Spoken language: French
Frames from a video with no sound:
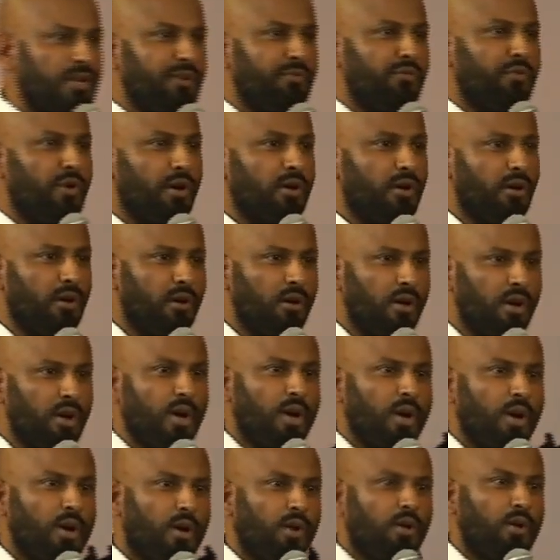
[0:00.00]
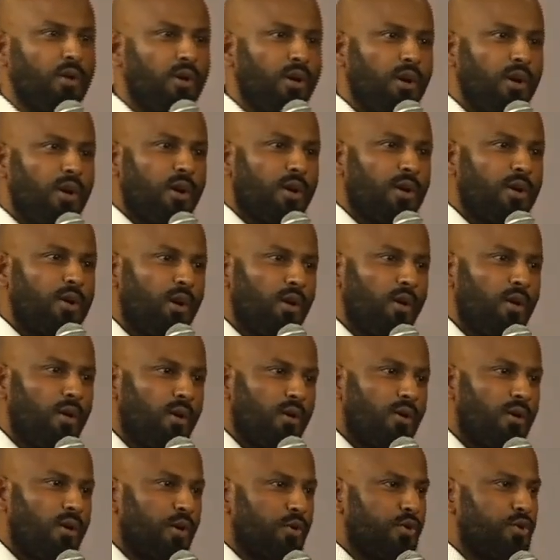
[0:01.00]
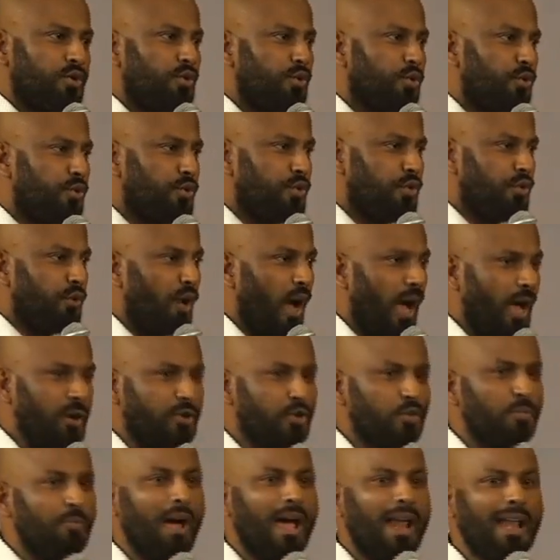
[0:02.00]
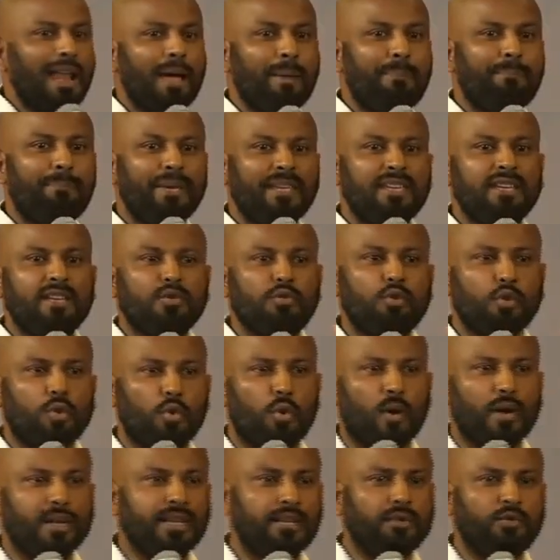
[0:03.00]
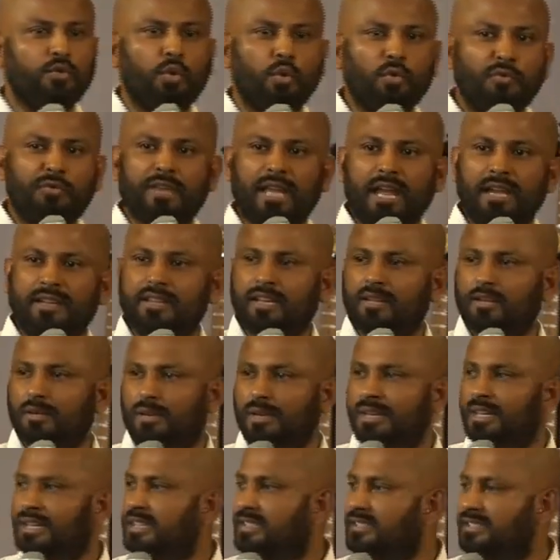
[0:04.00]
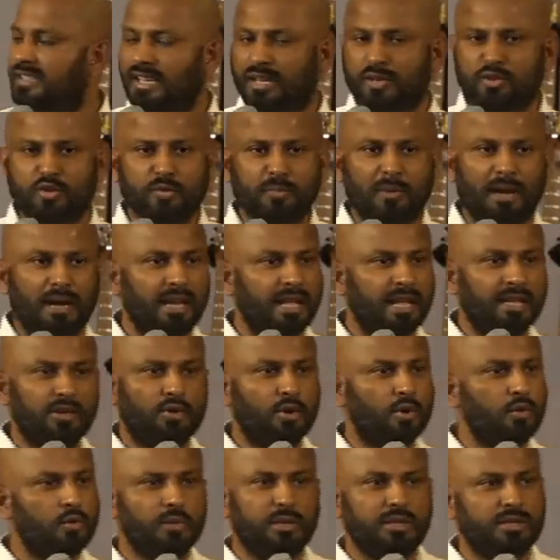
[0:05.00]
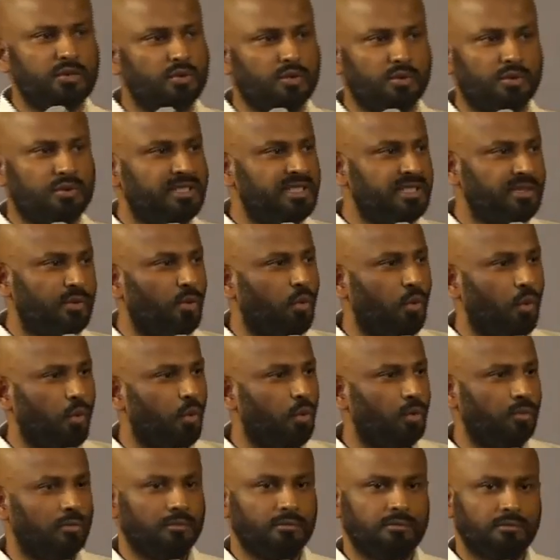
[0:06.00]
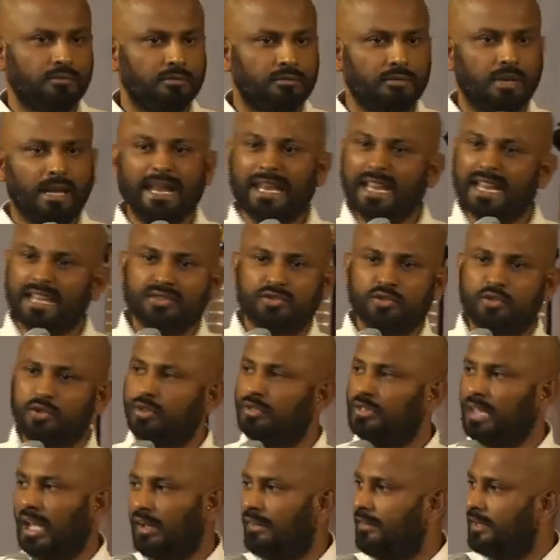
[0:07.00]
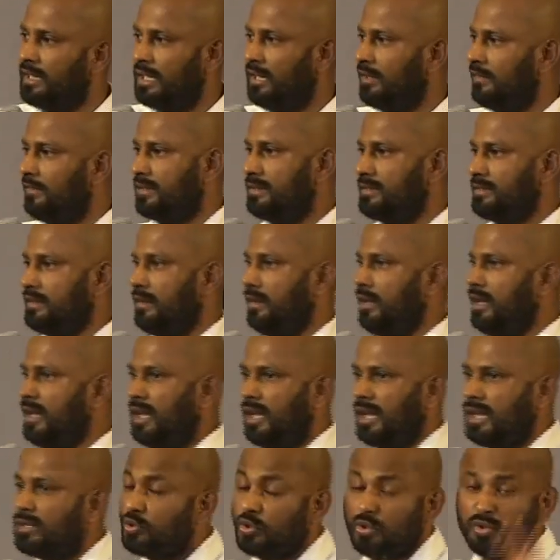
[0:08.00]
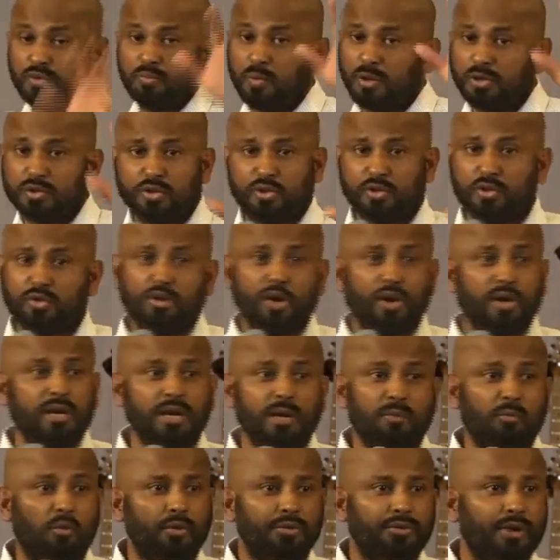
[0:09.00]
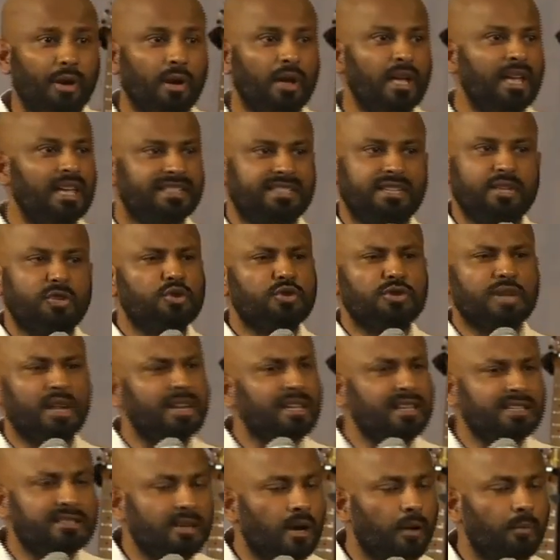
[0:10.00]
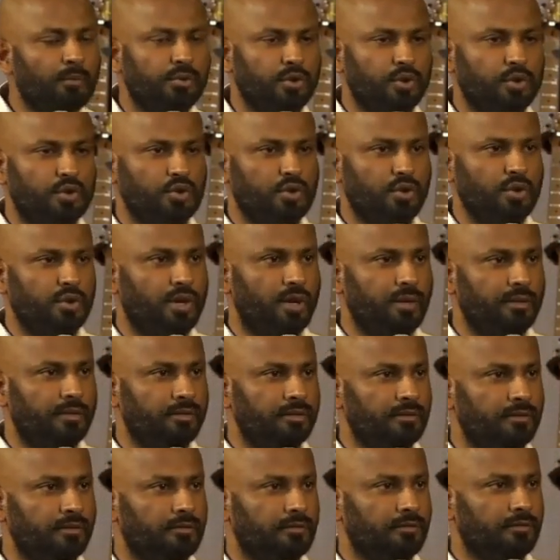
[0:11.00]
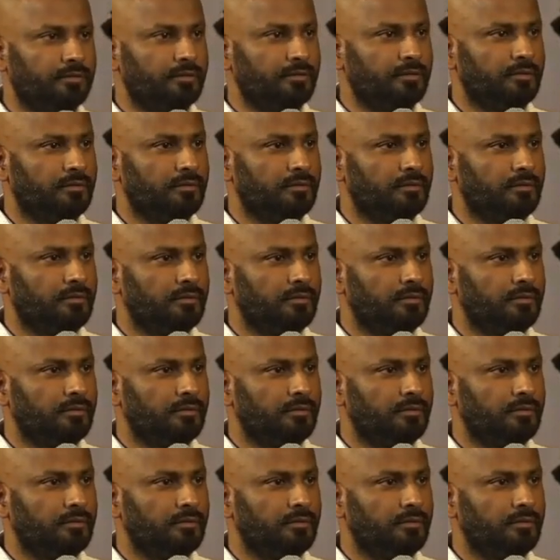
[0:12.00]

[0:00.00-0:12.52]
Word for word: que, des fois, quand, quand, quand, tu, as du mal à payer ton loyer, trouve quelqu'un dans l'église qui a du mal et donne-lui juste 10 euros. Et laisse Dieu travailler avec ça. Excuse-moi, je donne le montant. C'est juste un exemple que je te donne.